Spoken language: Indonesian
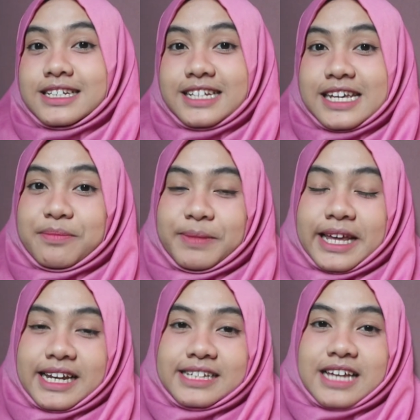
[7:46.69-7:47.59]
di
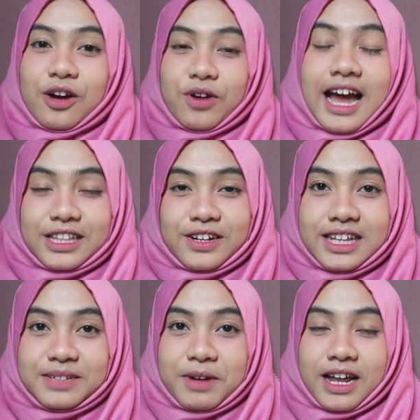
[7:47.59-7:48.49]
playlist aku atau
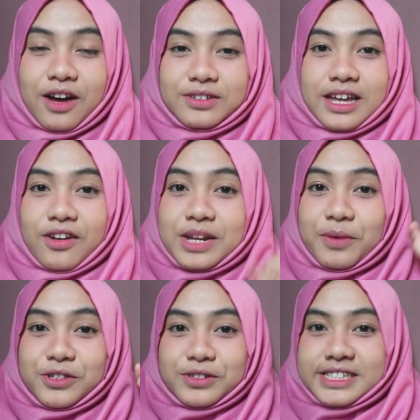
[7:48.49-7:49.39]
nanti bakal aku taruh di
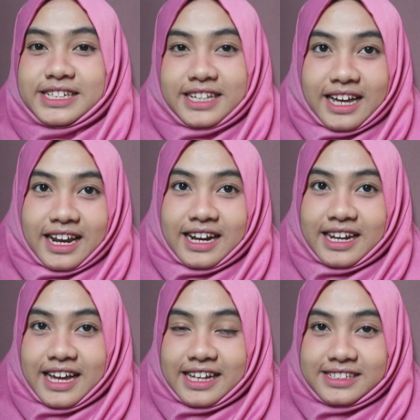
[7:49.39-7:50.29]
pojok sini kalian
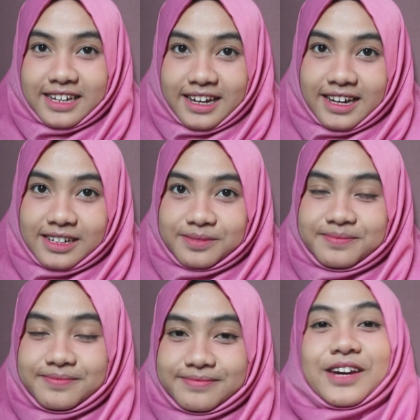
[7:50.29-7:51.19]
klik aja
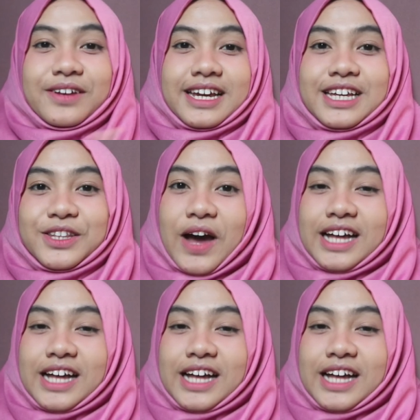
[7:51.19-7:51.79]
ya udah gitu